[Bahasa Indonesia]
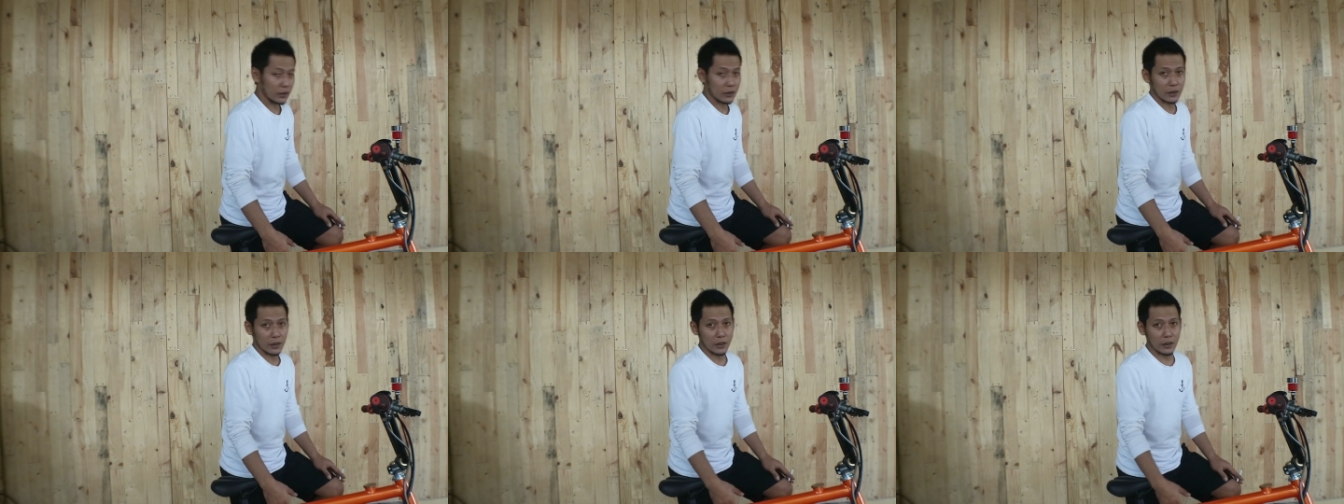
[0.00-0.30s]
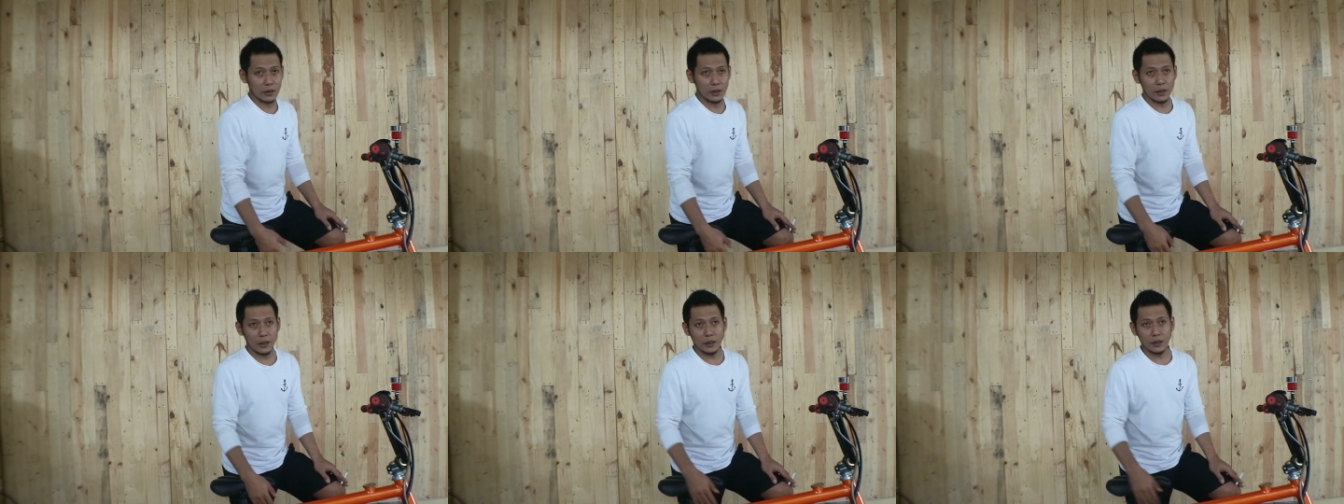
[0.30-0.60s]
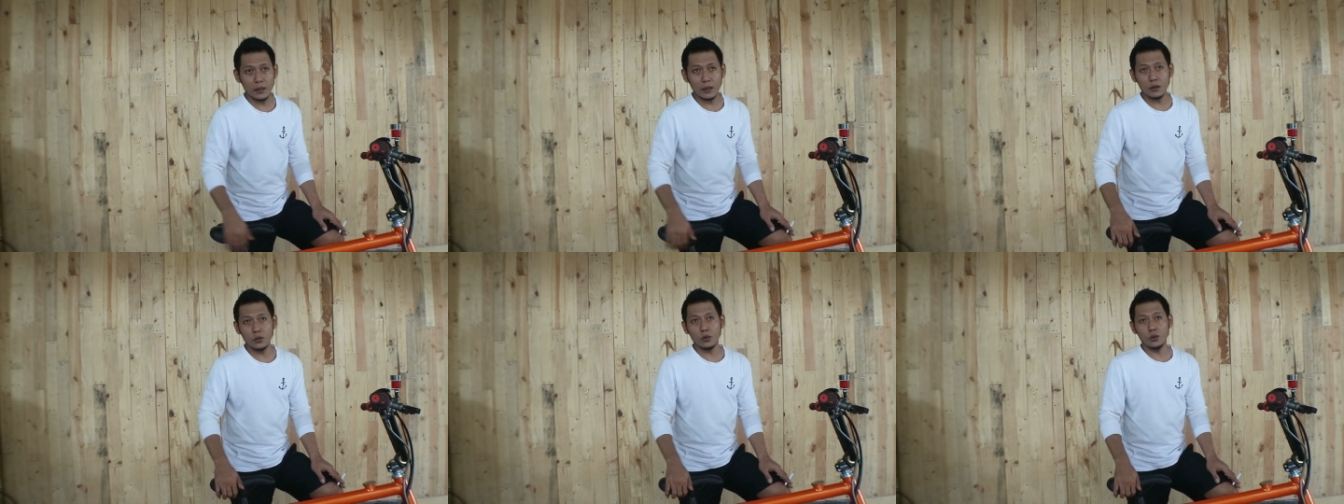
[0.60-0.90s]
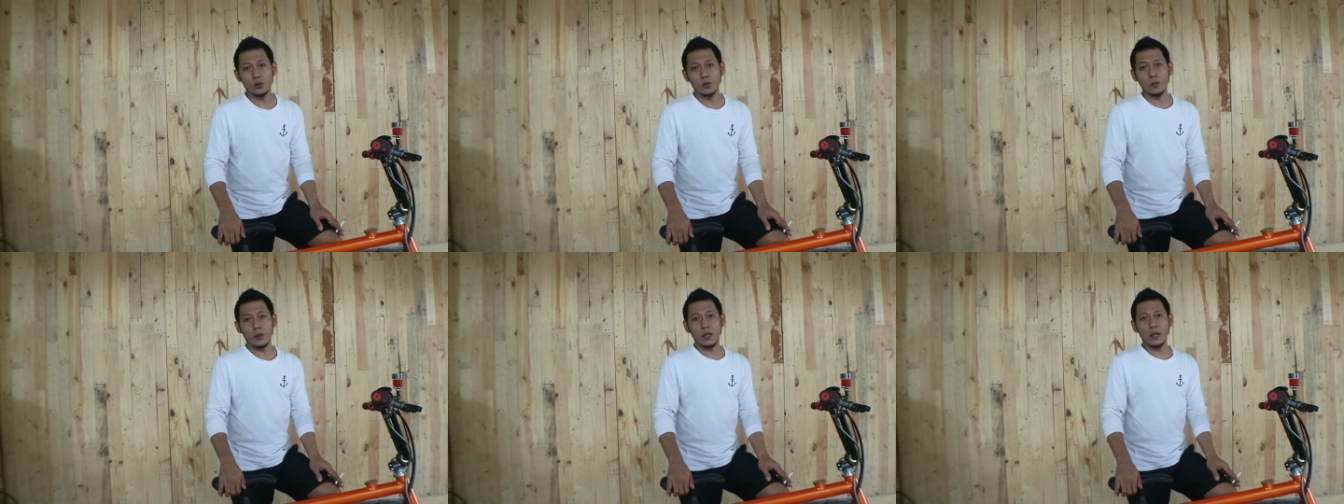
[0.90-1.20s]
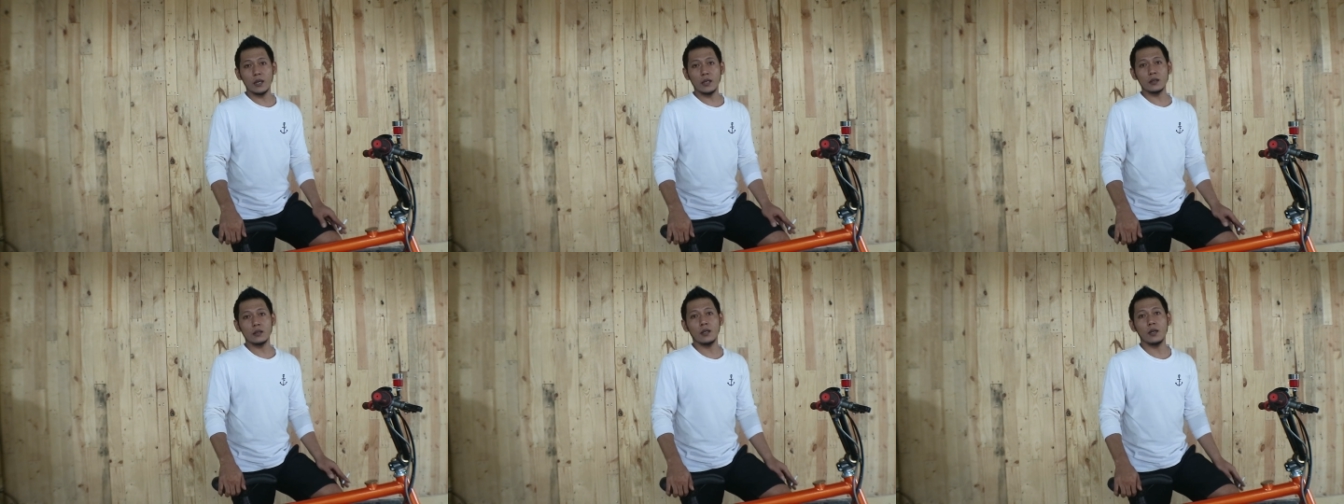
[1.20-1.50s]
kisaran di angka
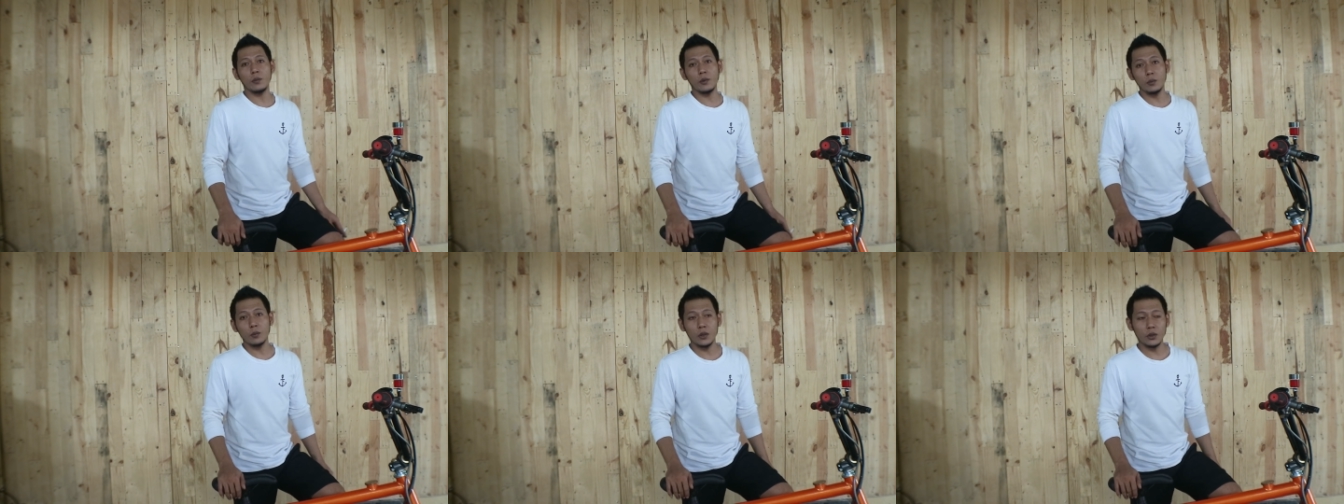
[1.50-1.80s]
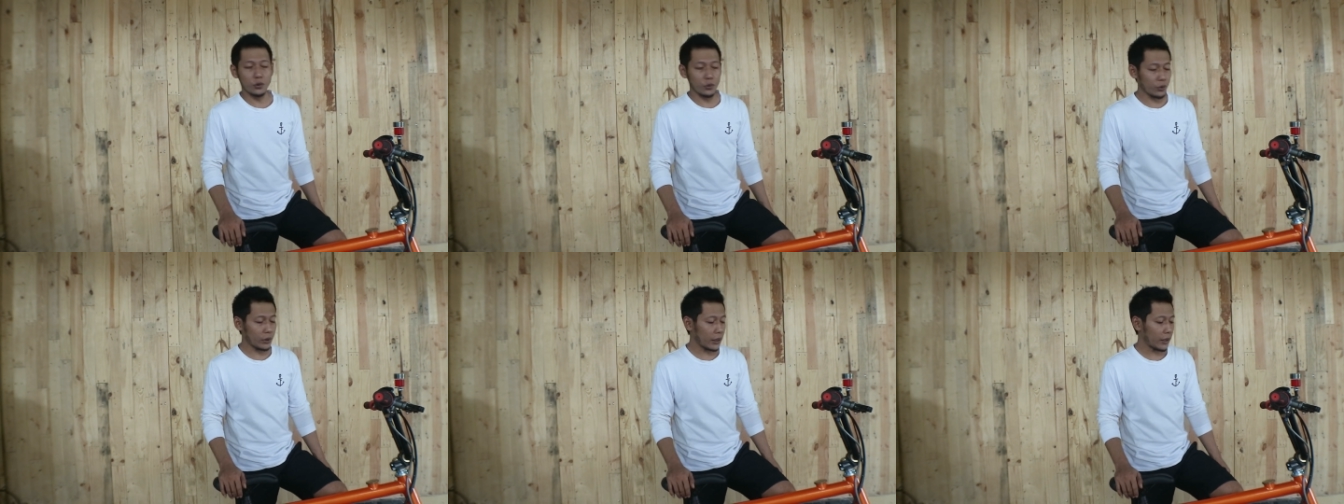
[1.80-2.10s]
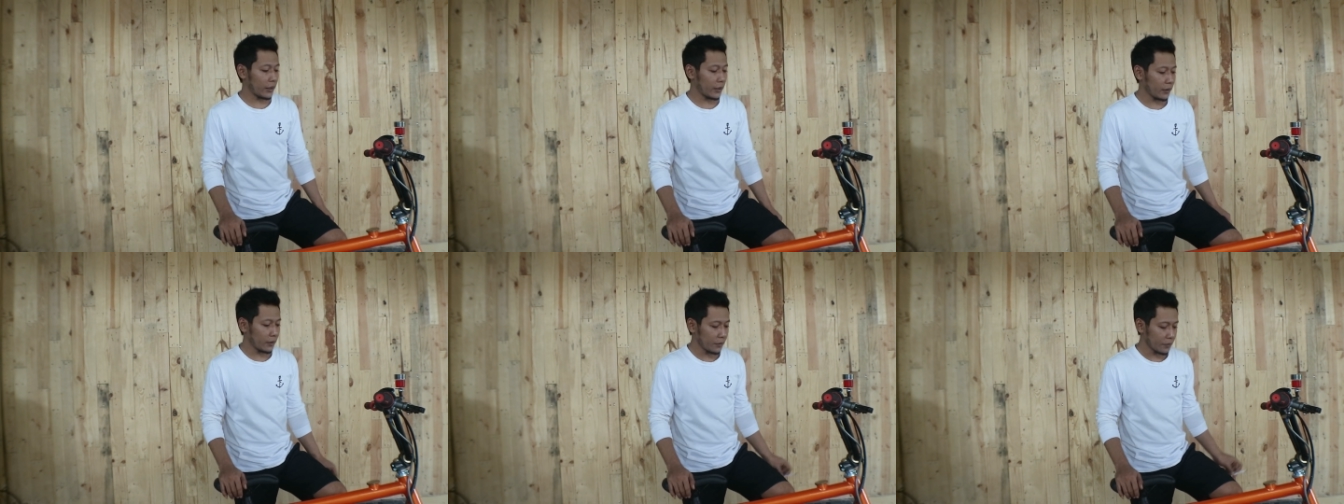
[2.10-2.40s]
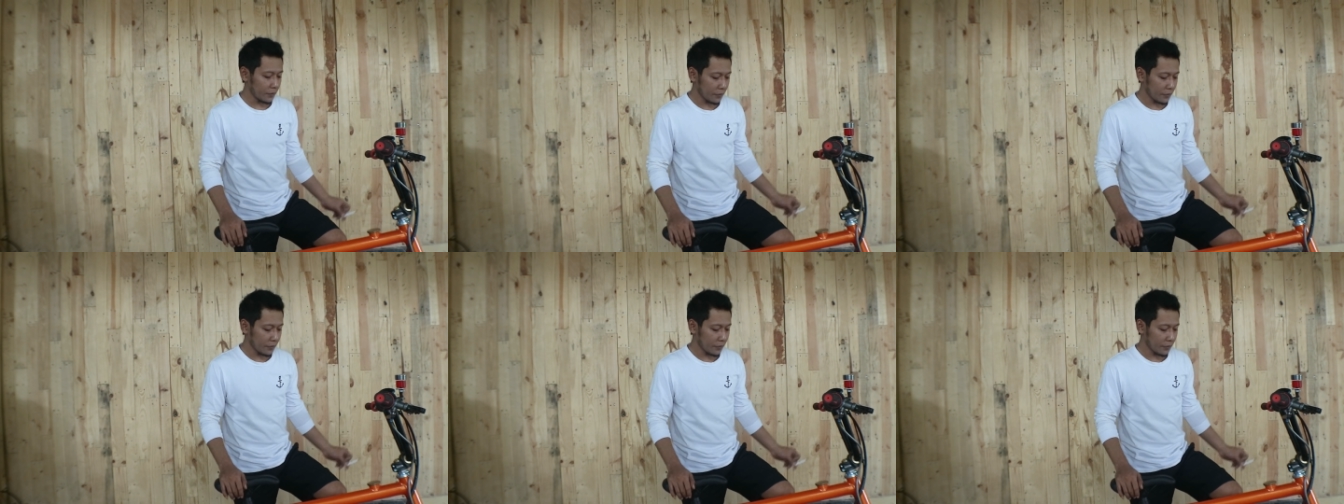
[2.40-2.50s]
17-18 juta ya